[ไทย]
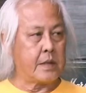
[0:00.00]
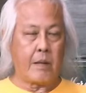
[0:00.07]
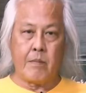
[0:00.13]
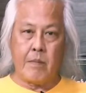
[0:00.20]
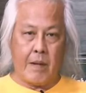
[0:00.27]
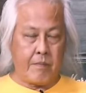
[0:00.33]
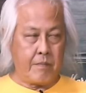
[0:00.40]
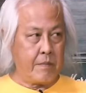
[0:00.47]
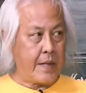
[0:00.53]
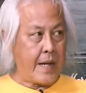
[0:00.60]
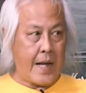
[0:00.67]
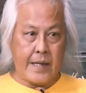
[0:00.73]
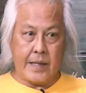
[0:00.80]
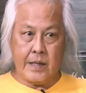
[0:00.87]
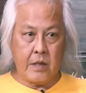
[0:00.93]
สำหรับ
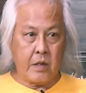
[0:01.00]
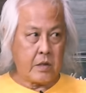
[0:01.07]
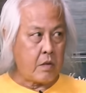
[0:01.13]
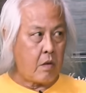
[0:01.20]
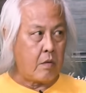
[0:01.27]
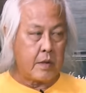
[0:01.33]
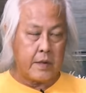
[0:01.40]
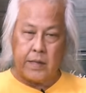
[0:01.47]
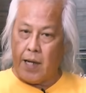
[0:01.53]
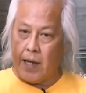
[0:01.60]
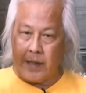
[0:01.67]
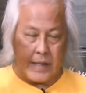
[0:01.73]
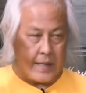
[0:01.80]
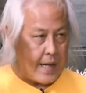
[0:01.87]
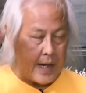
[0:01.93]
งานนี้โดยตรงงา
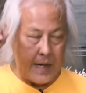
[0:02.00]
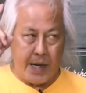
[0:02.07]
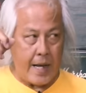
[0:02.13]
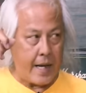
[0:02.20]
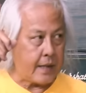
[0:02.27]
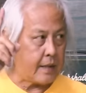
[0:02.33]
นนี้งานแรก